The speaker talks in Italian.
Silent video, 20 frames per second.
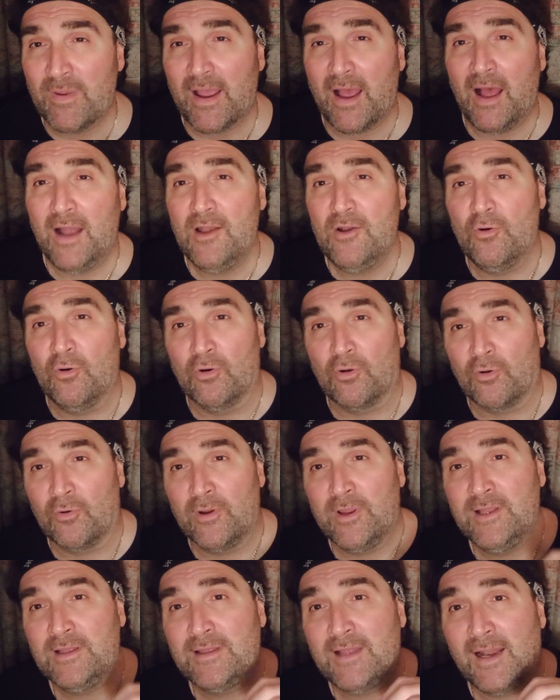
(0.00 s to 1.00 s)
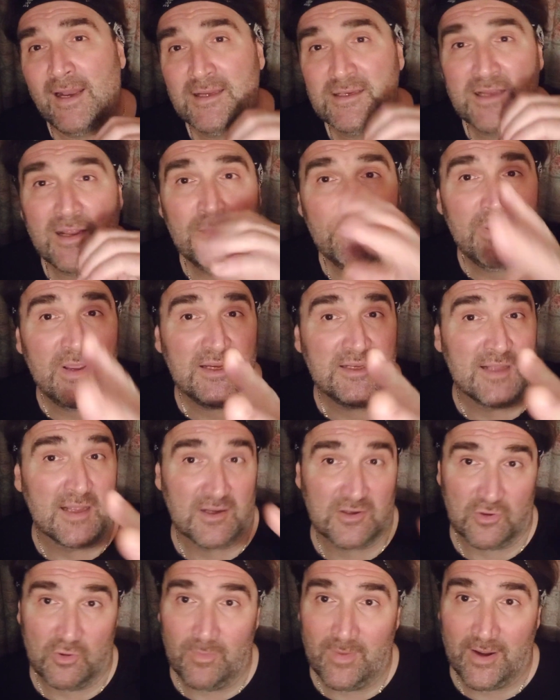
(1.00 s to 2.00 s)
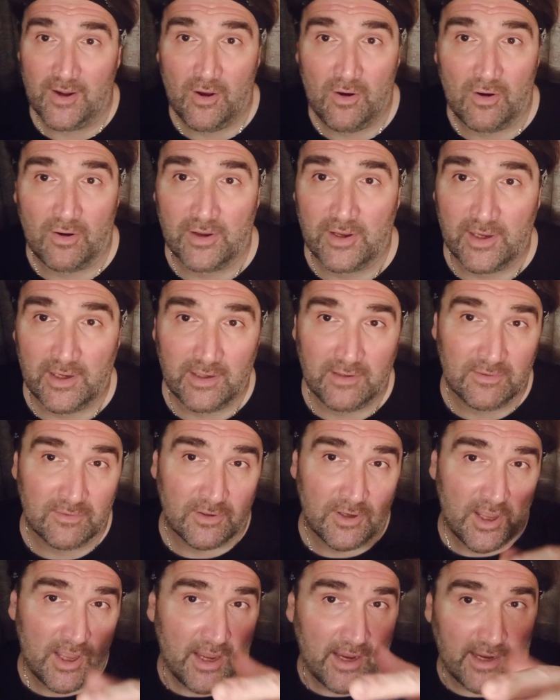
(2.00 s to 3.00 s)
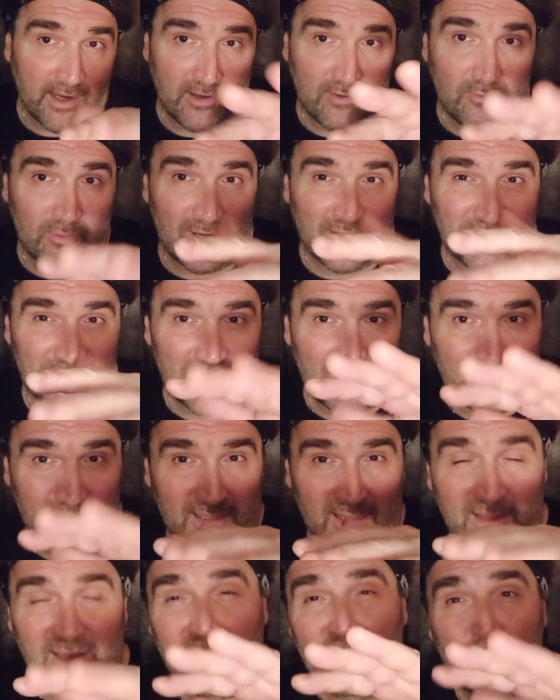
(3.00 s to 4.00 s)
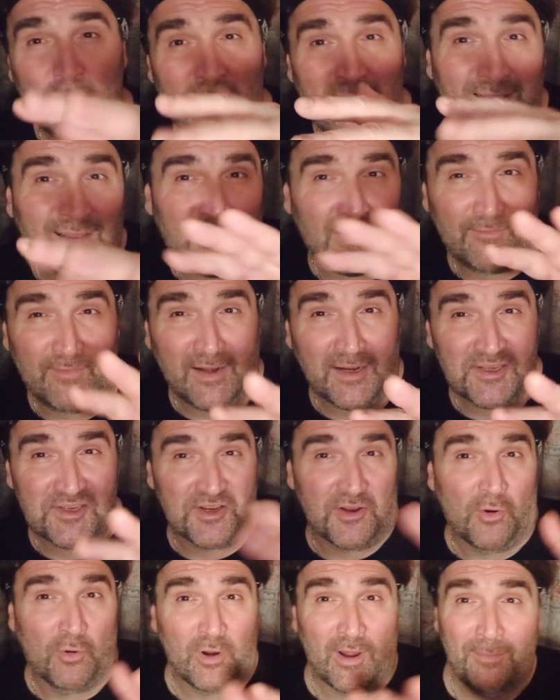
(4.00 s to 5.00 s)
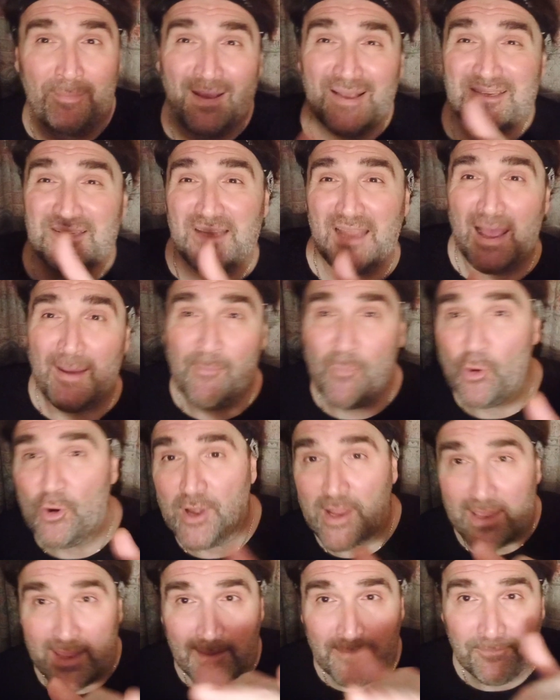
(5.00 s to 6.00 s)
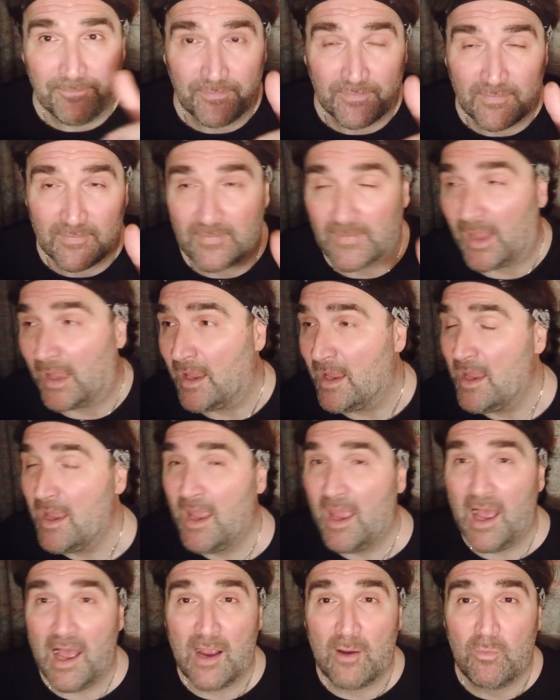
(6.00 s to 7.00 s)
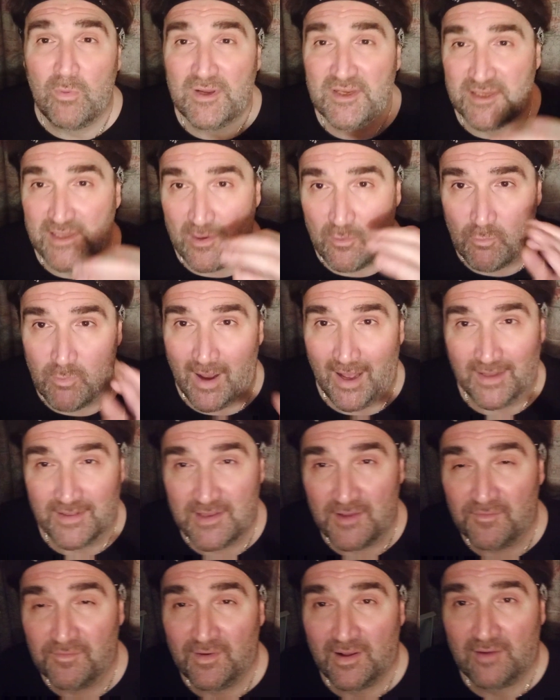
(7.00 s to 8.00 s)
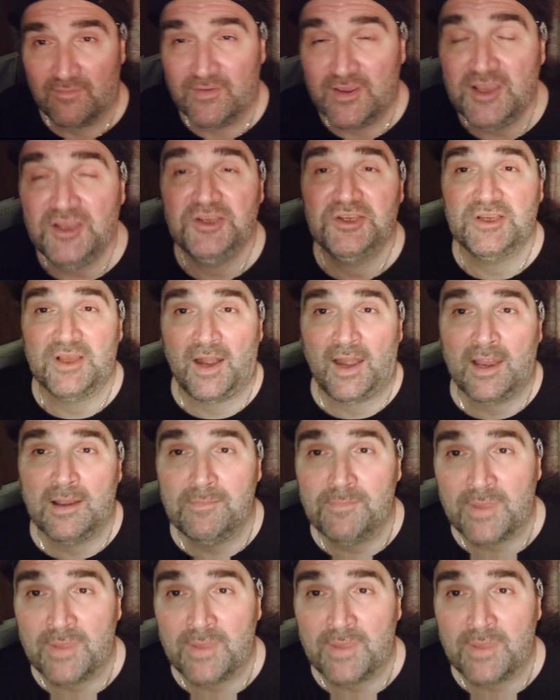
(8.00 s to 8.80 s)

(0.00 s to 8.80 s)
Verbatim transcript: a loro interessa il business come noi in, in, una certa, in un'altra versione, ma siamo lì. Ma a questi qua di far vincere il